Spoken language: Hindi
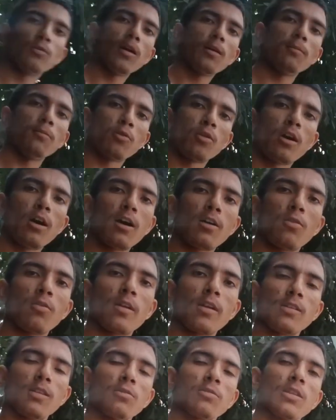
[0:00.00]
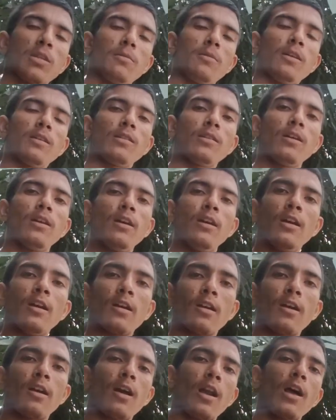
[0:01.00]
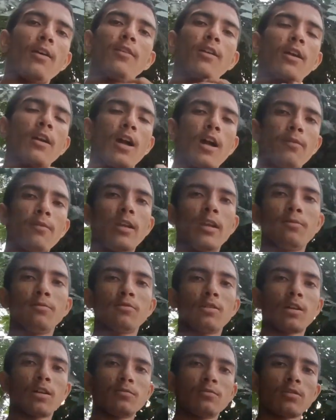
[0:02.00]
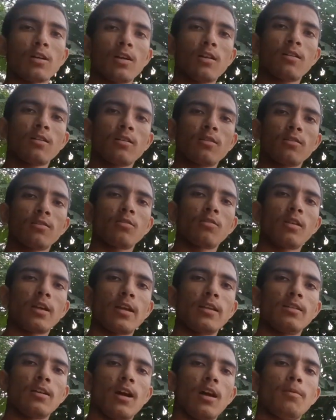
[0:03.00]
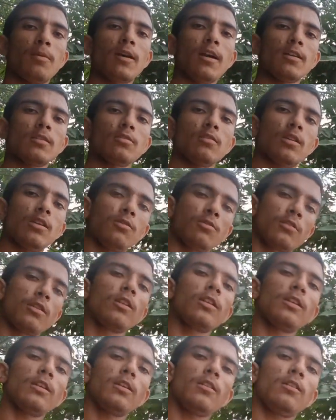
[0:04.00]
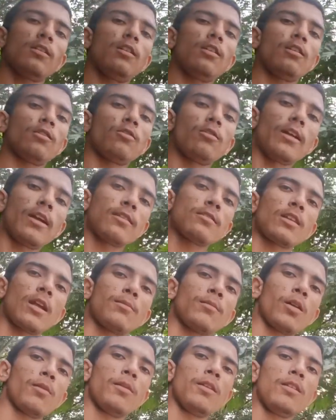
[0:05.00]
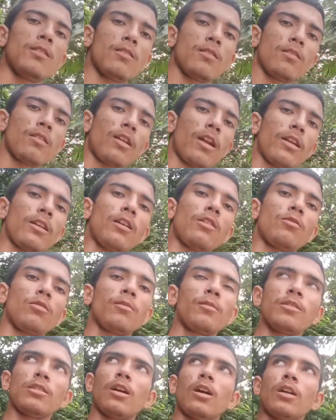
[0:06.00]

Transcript: सुबह बुखार हो गया था उसके बाद गला भी ख़राब ही है पूरा का पूरा तो नहीं दिखा पाया सॉरी उसके लिए तो नेक्स्ट टाइम कभी ट्राई करूँगा मैं